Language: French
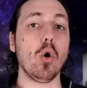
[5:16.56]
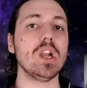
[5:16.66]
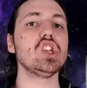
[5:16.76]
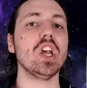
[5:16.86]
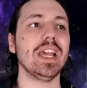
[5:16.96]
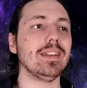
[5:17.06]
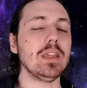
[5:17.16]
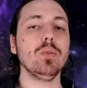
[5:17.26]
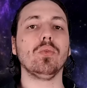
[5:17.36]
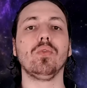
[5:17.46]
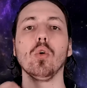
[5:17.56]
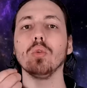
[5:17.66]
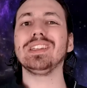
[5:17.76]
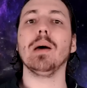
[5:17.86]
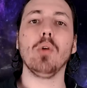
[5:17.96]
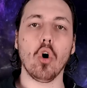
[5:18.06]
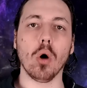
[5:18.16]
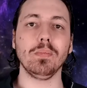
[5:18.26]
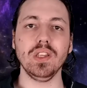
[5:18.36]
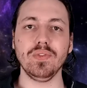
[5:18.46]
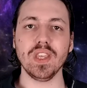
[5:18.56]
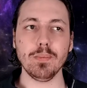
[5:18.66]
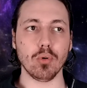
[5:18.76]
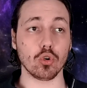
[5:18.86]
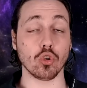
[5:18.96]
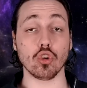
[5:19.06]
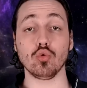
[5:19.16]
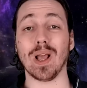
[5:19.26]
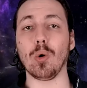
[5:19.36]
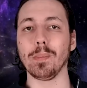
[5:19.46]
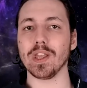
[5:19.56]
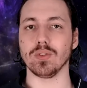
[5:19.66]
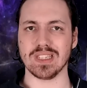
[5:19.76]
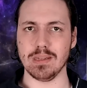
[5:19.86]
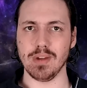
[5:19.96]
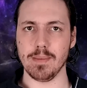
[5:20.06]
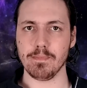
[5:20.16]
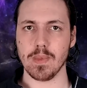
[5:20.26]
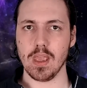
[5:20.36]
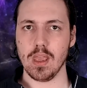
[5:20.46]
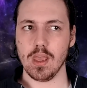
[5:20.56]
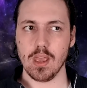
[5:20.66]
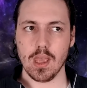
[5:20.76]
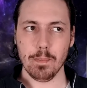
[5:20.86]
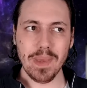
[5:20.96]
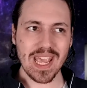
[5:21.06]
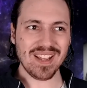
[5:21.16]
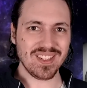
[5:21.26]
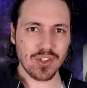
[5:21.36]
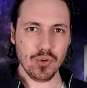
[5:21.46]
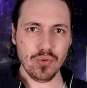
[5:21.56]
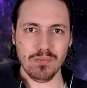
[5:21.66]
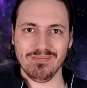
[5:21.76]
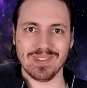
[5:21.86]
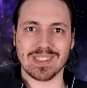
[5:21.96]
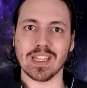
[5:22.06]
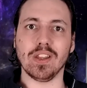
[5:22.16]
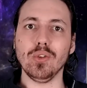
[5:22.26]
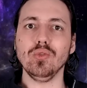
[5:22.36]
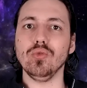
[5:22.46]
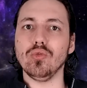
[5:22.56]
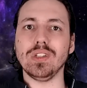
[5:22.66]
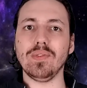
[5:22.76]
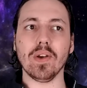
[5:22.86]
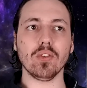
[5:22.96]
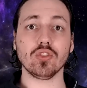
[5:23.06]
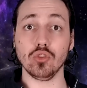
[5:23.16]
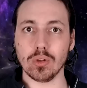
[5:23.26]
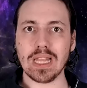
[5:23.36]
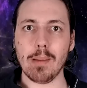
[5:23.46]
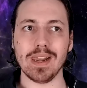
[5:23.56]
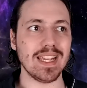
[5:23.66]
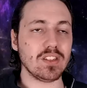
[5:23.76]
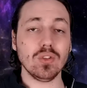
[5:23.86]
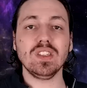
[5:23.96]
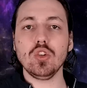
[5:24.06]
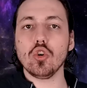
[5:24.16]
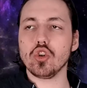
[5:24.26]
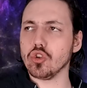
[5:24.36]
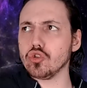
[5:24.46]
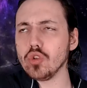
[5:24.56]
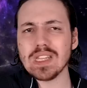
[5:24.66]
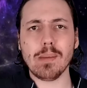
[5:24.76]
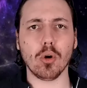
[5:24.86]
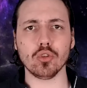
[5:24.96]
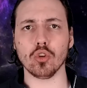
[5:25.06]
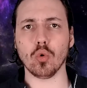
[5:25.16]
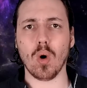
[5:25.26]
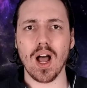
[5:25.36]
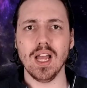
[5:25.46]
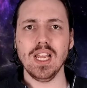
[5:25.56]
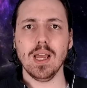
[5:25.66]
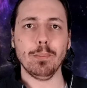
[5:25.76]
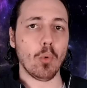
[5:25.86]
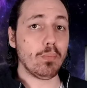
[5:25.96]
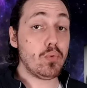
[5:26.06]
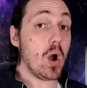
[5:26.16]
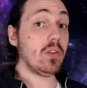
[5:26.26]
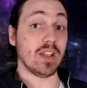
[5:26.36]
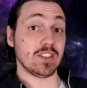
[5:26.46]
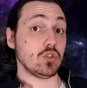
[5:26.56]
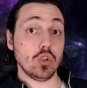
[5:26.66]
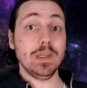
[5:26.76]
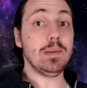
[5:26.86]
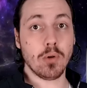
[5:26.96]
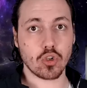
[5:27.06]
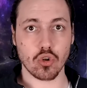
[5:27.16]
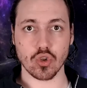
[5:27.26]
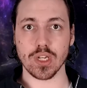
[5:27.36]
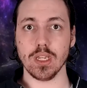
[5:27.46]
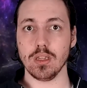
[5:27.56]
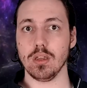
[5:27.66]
l'échelle a été volontairement amplifiée pour que ce soit compréhensible. Mais est-ce que ça donne une différence notable Est-ce que si je change totalement d'endroit, mon poids va subitement changer